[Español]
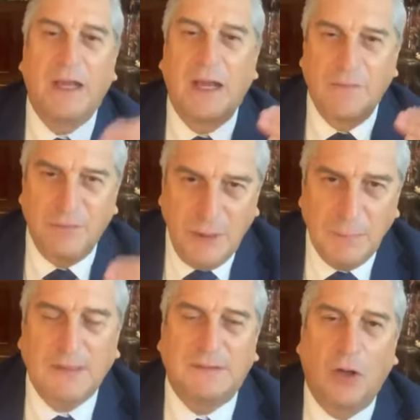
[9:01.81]
Quien
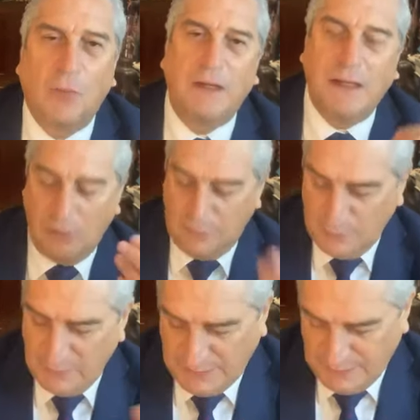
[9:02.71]
afirma está obligado a
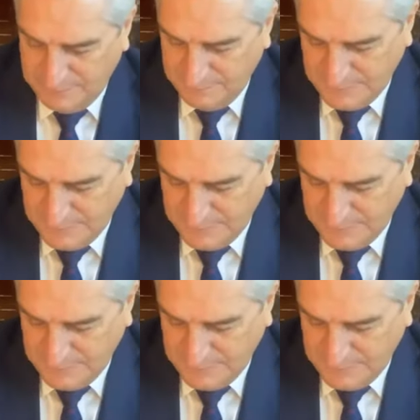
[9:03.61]
probar.